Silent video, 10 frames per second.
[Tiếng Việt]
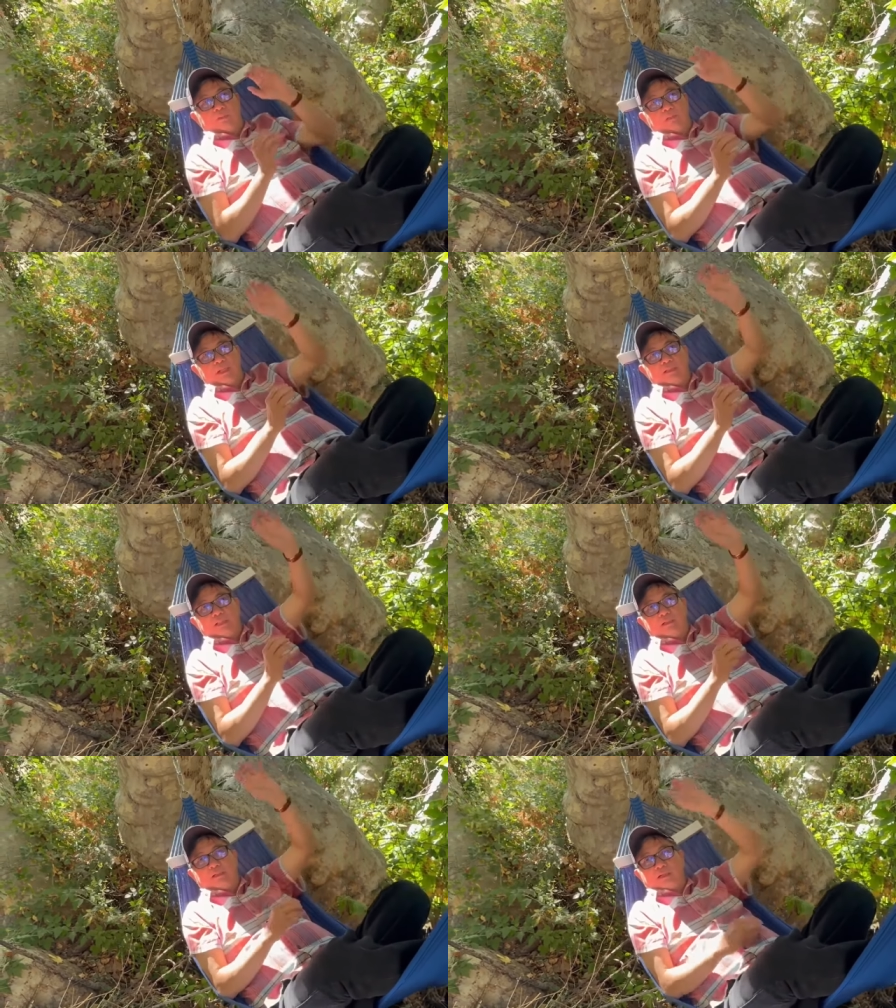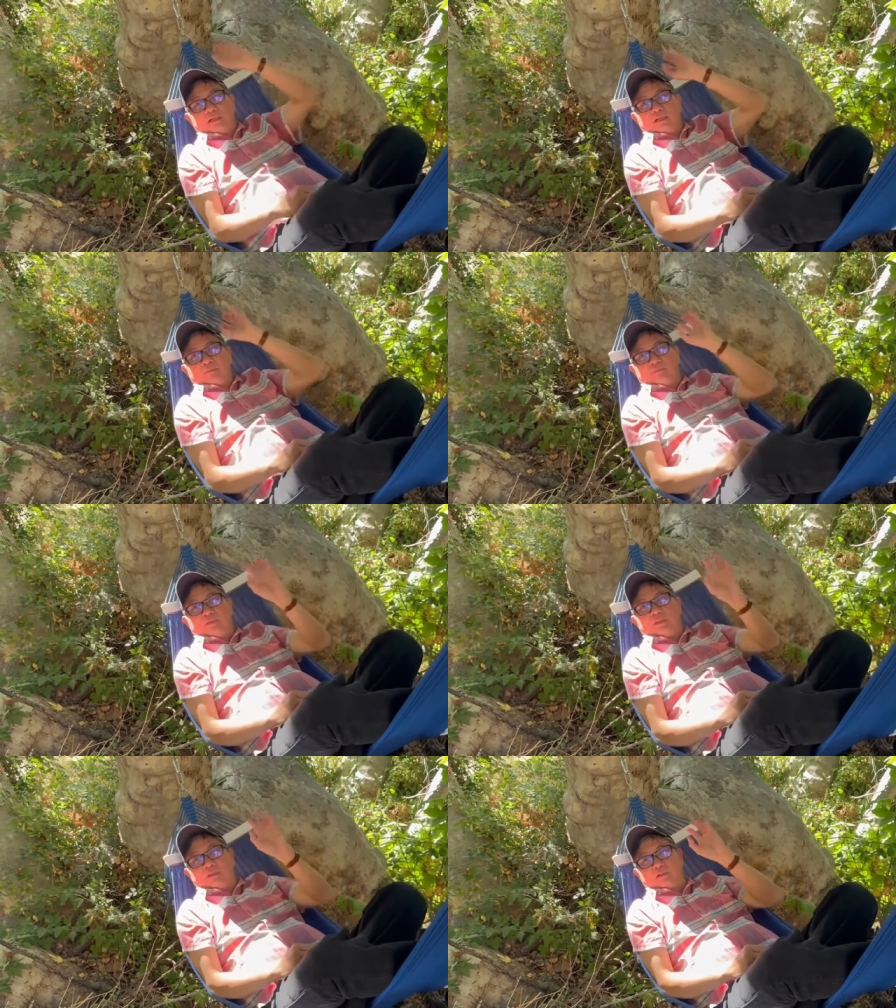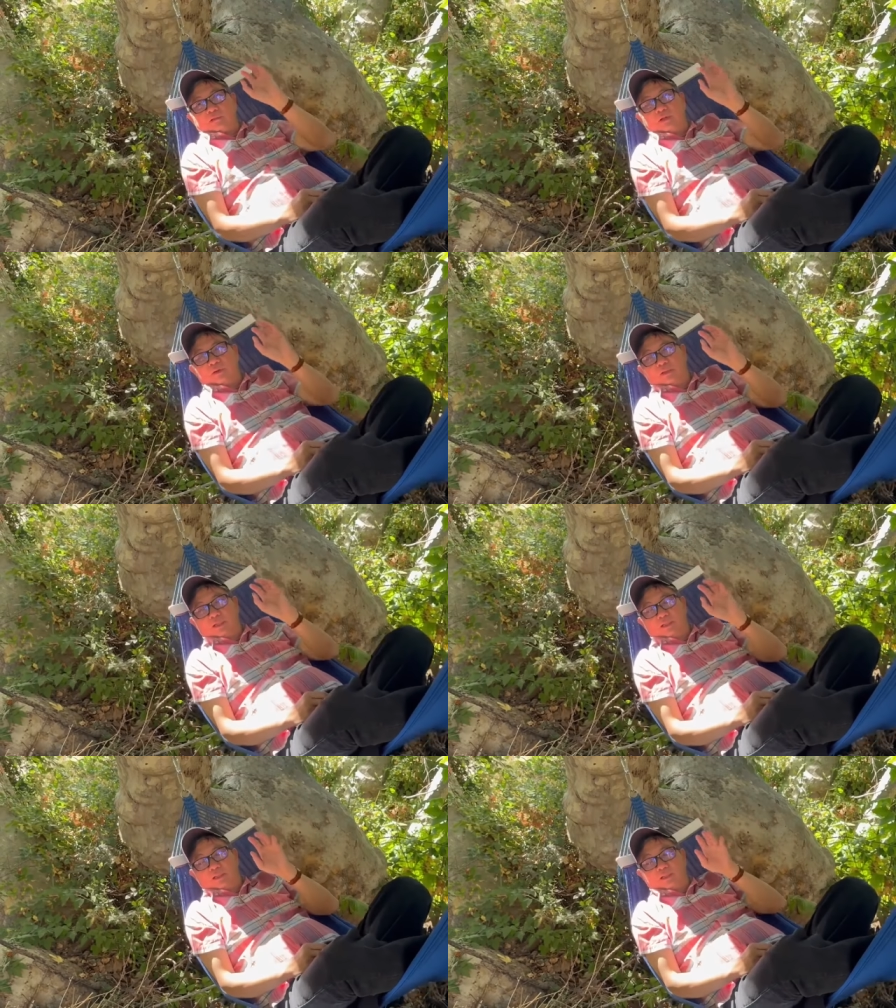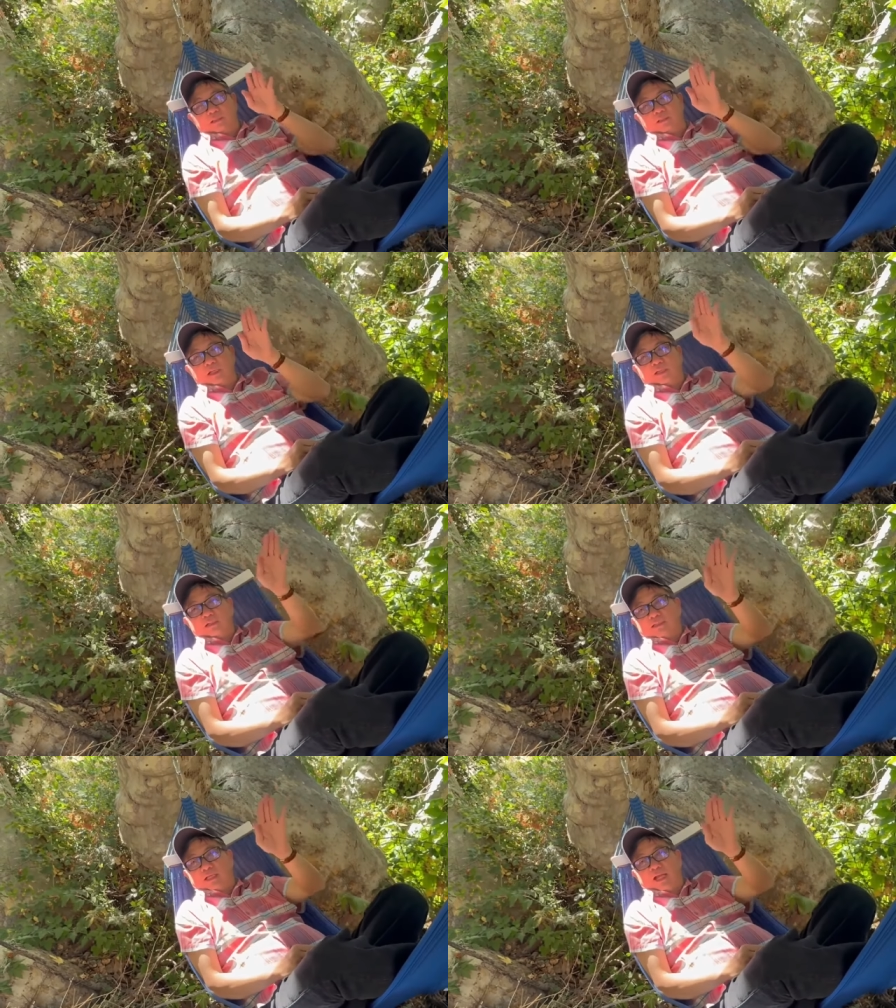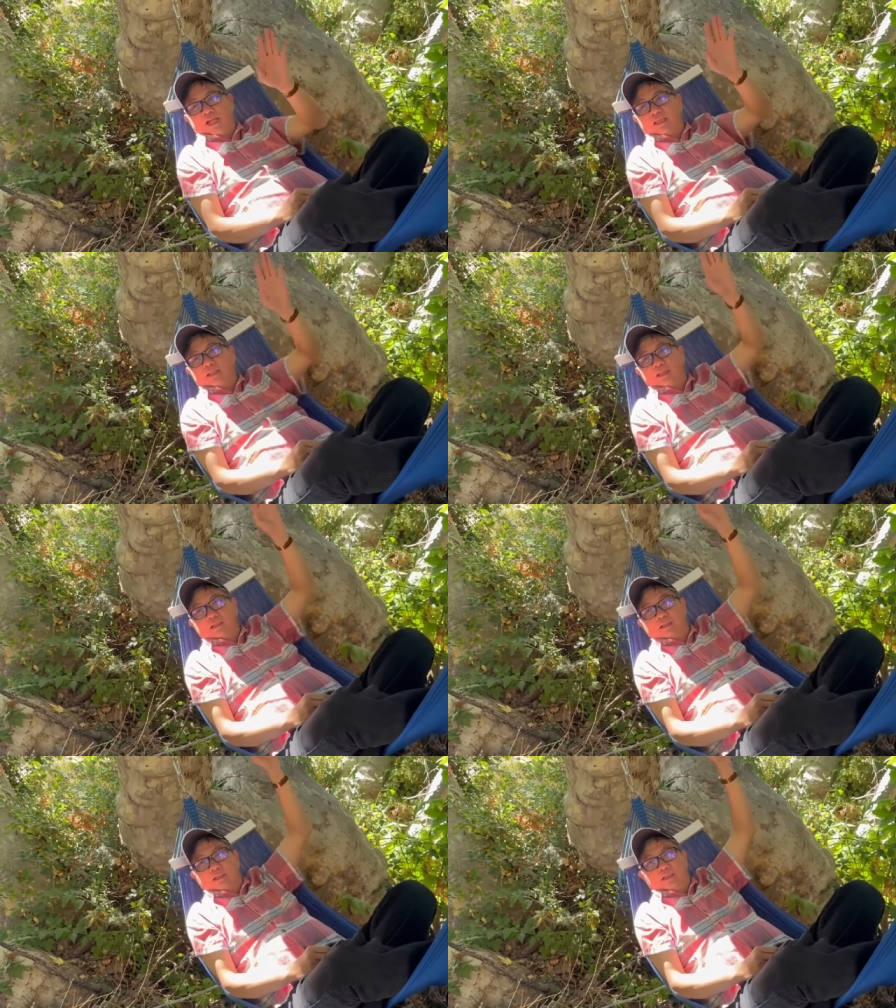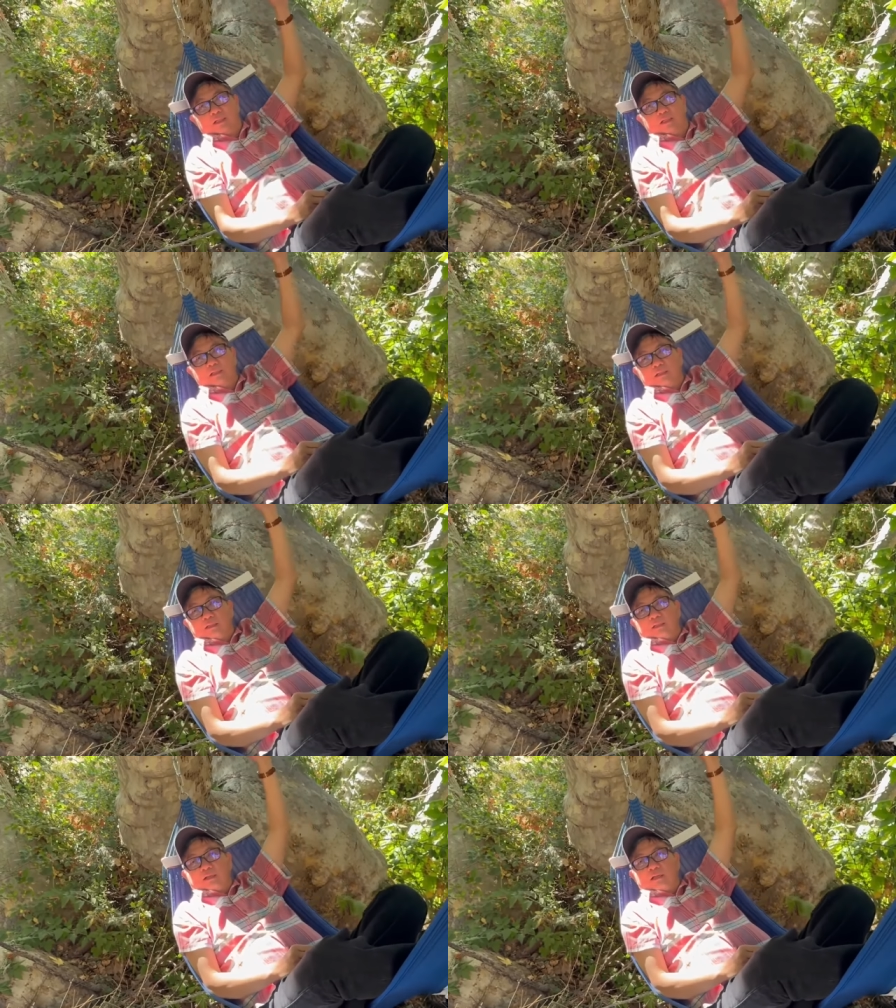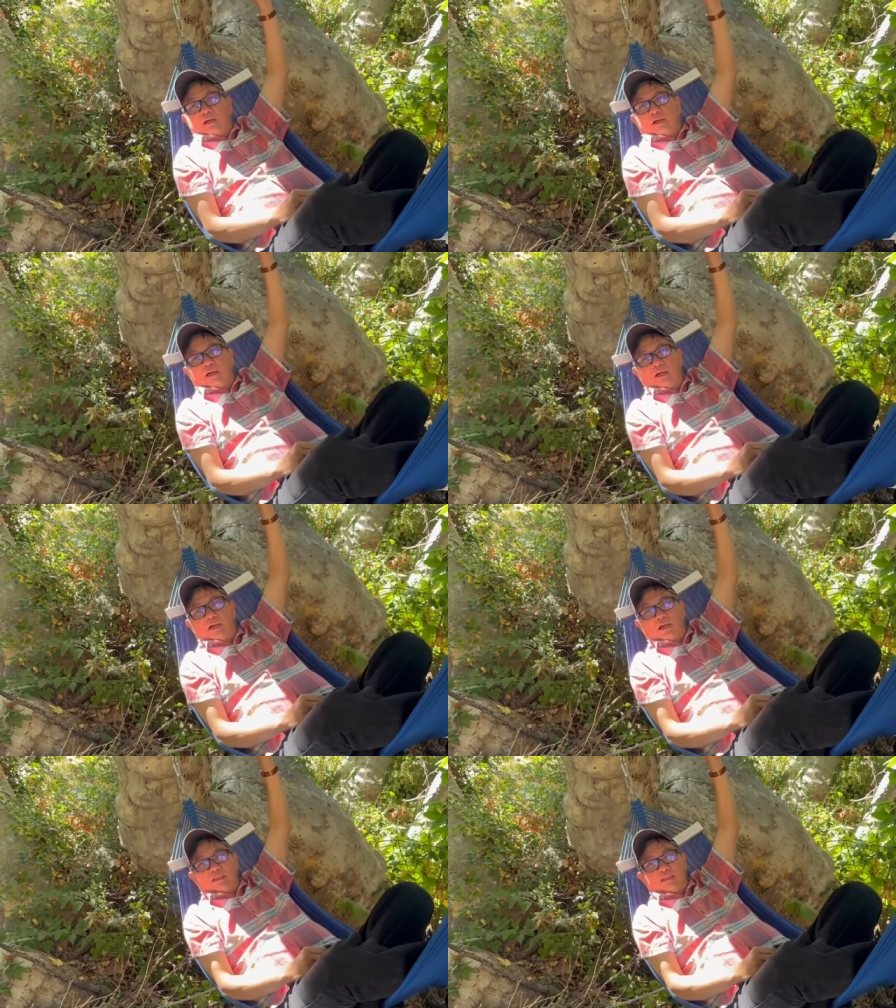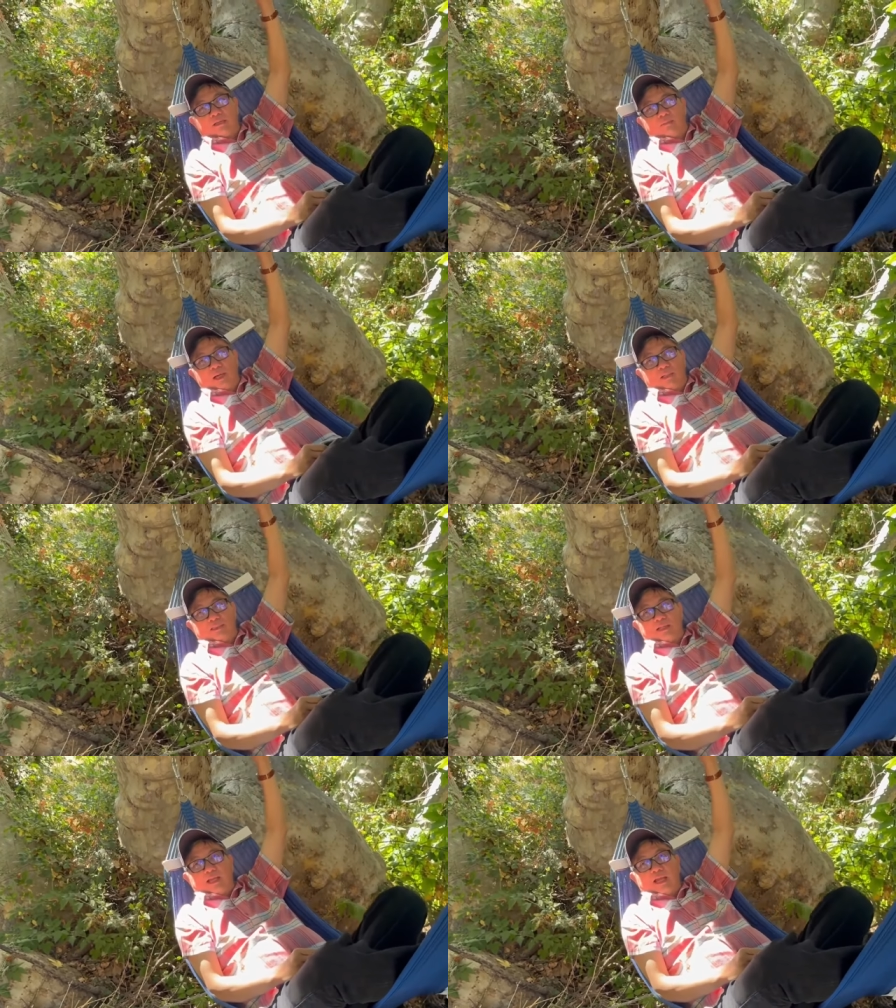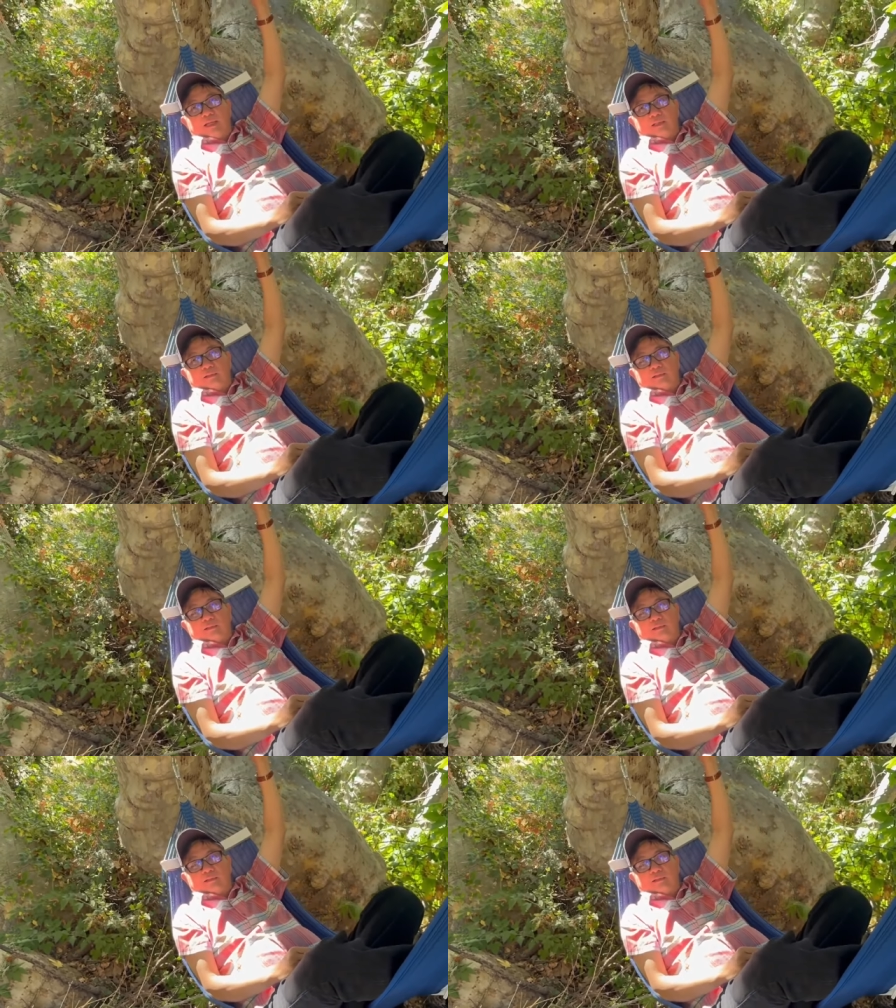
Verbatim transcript: đó chỉ còn cái phi thuyền con thôi thôi tự nó sẽ lái với những người có chân mệnh sẽ lái con